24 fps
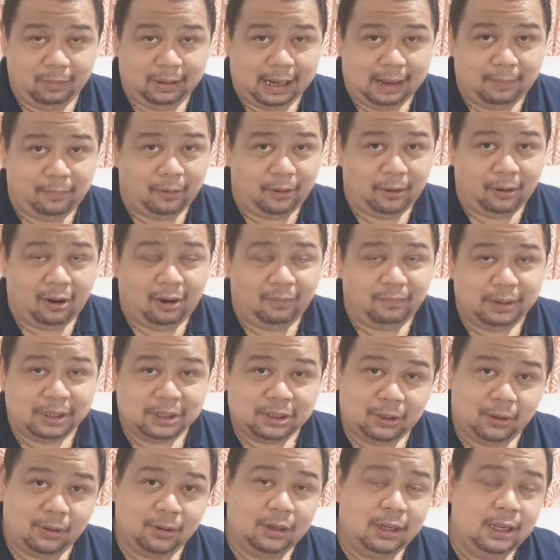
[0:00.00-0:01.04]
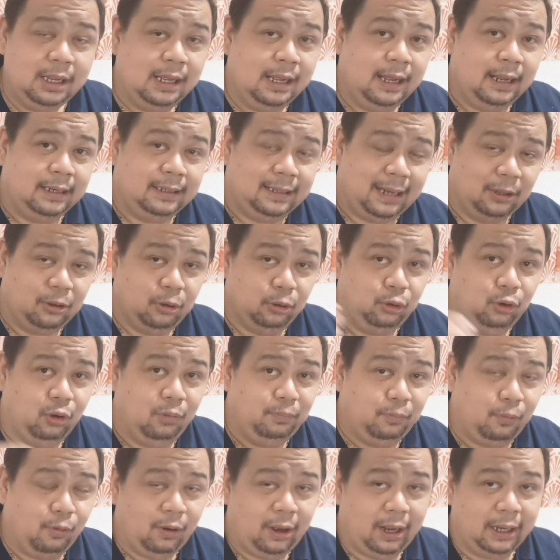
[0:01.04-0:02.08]
labor office. So,
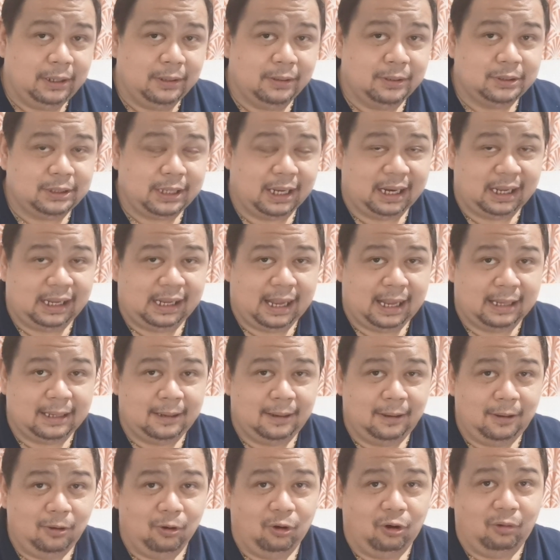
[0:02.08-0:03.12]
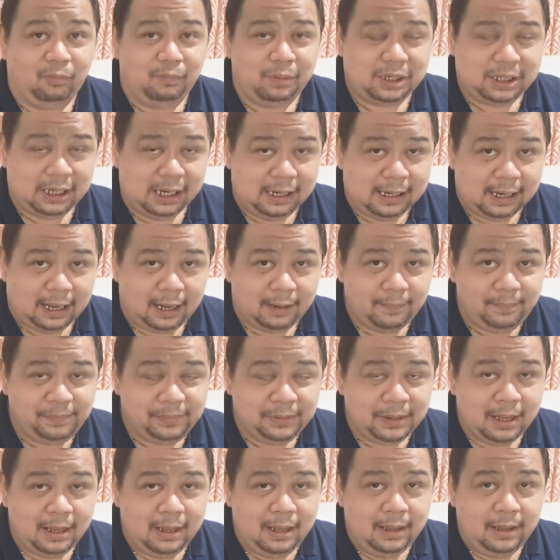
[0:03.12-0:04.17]
nandoon po ngayon sa Riyadh yung opisina
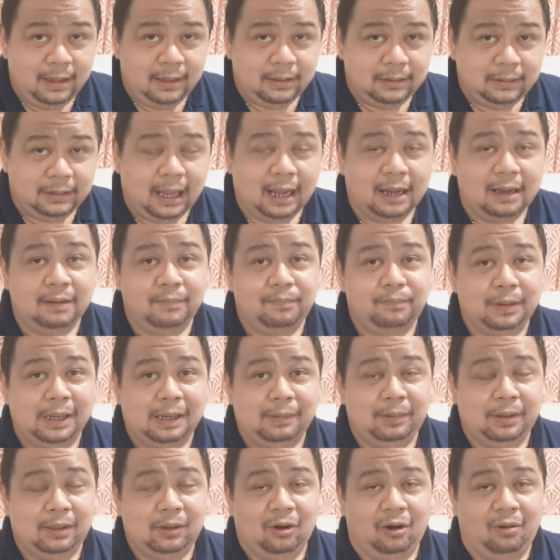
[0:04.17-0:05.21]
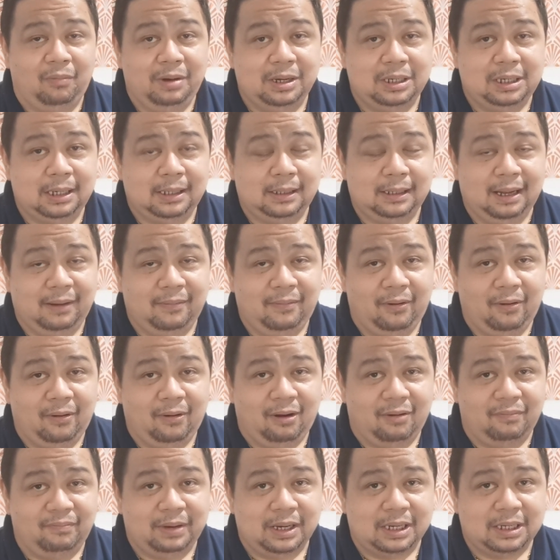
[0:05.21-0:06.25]
ng Philippine Overseas Labor
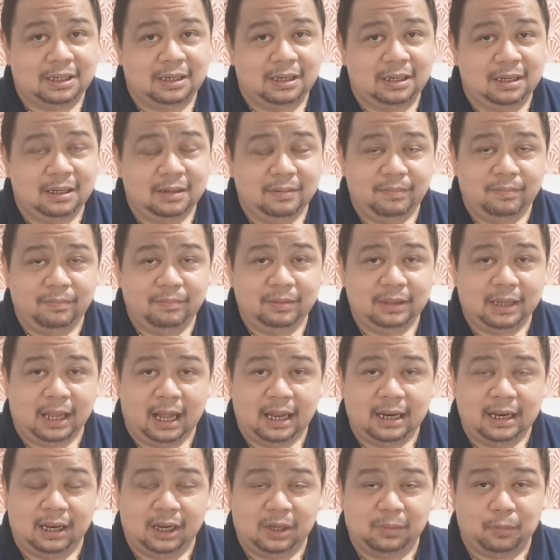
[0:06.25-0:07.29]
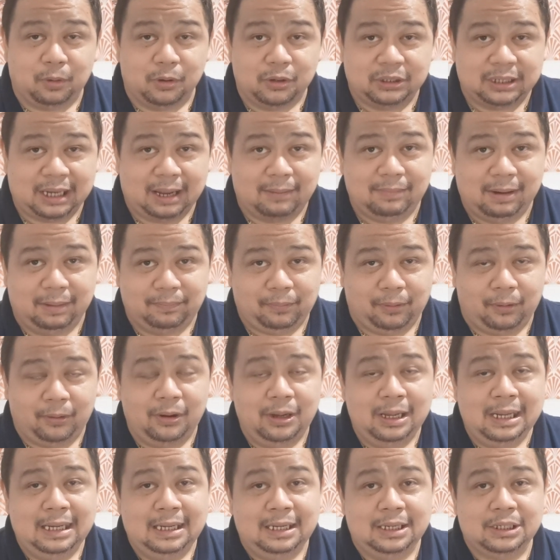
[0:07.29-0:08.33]
Office na responsable
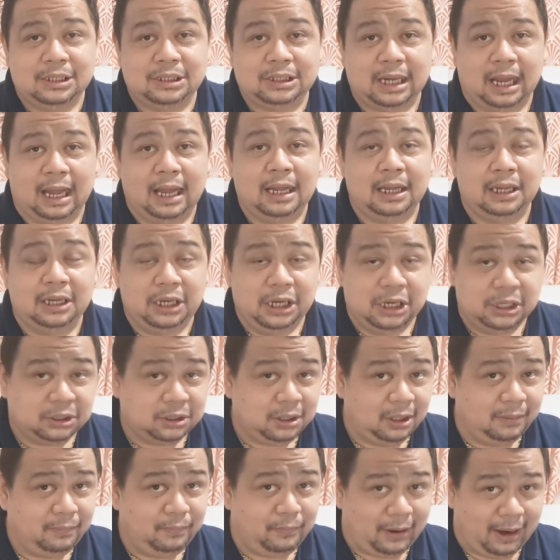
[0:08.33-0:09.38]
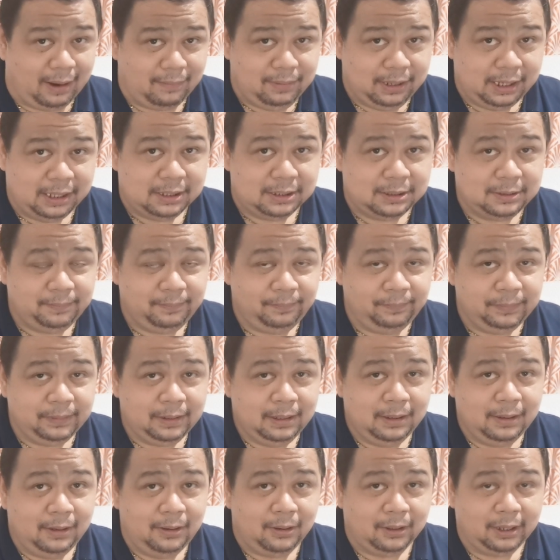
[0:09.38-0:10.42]
po sa Eastern Province.
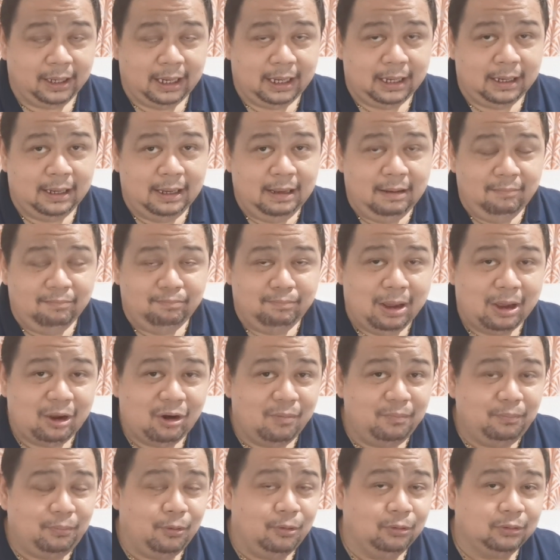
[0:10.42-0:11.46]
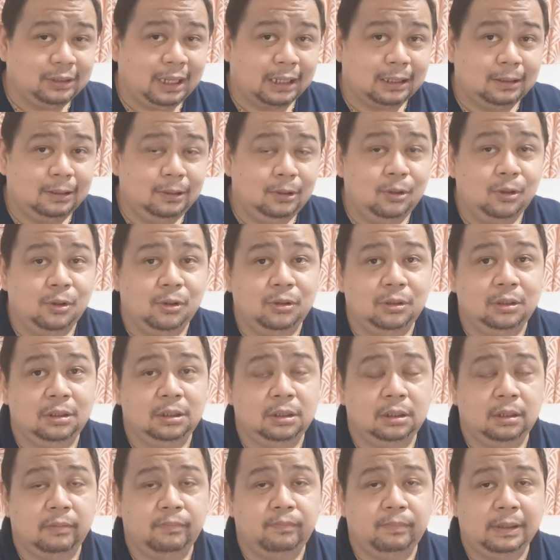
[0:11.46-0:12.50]
Okay, meron pong tatlong
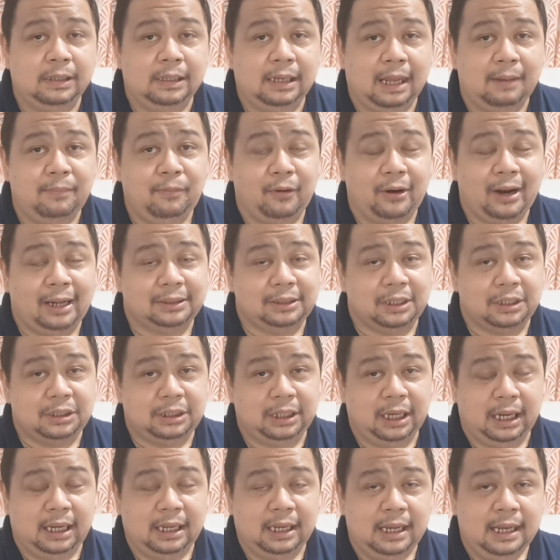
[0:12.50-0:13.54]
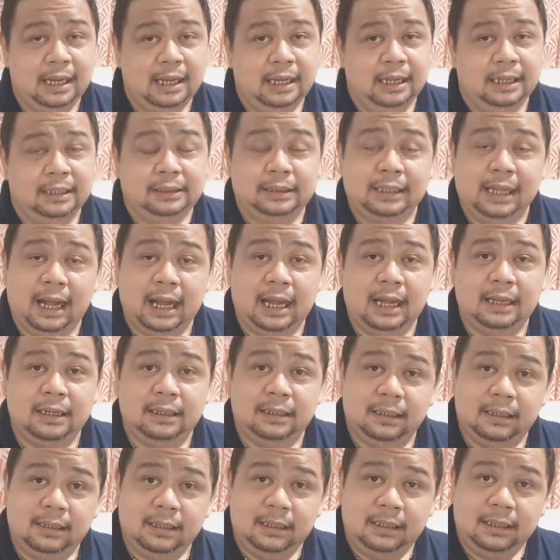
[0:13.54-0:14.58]
labor attaché
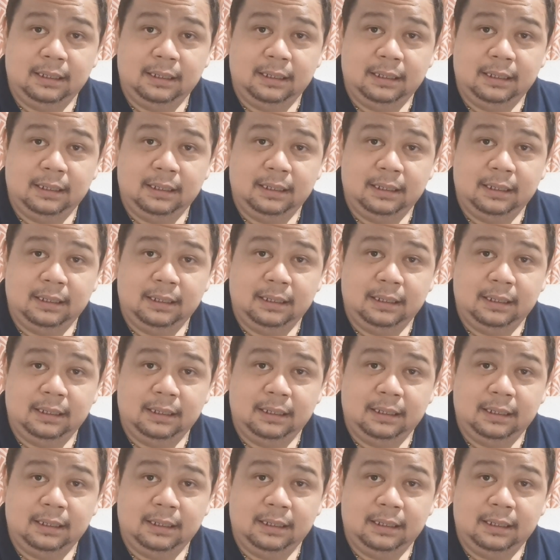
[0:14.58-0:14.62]
na